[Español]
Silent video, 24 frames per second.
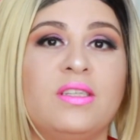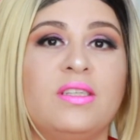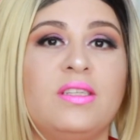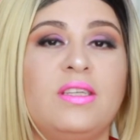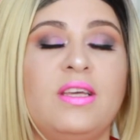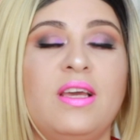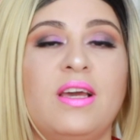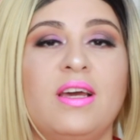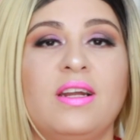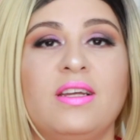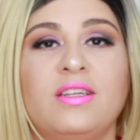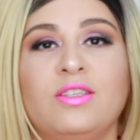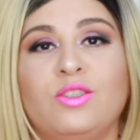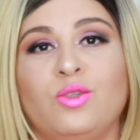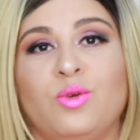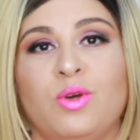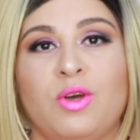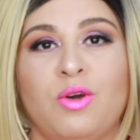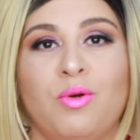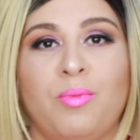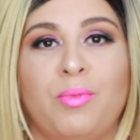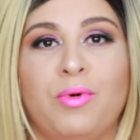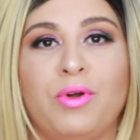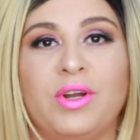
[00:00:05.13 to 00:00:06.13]
si eres
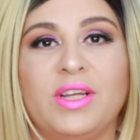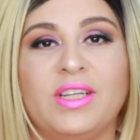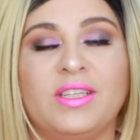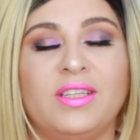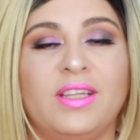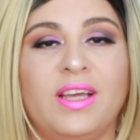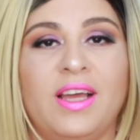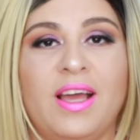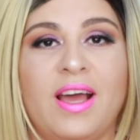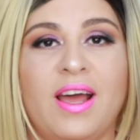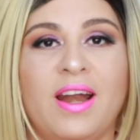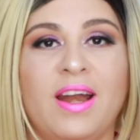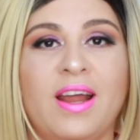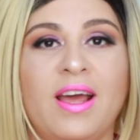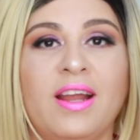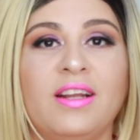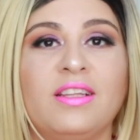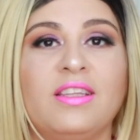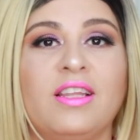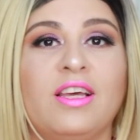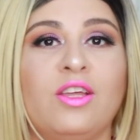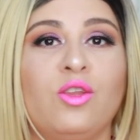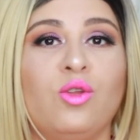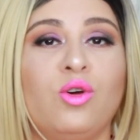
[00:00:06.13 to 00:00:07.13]
nuevo por este
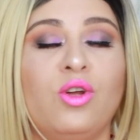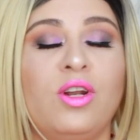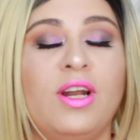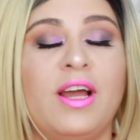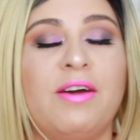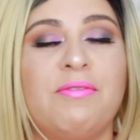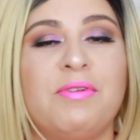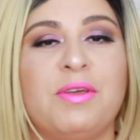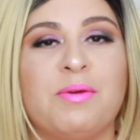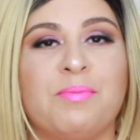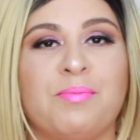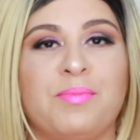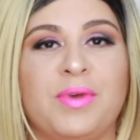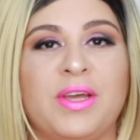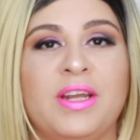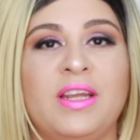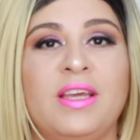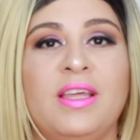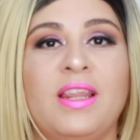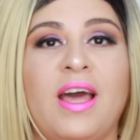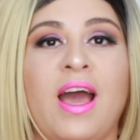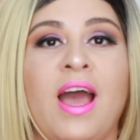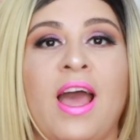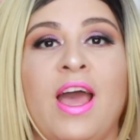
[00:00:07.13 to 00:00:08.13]
canal, te doy la
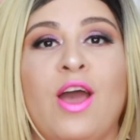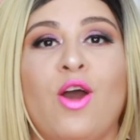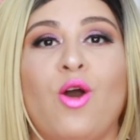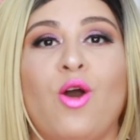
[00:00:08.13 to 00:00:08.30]
bienvenida.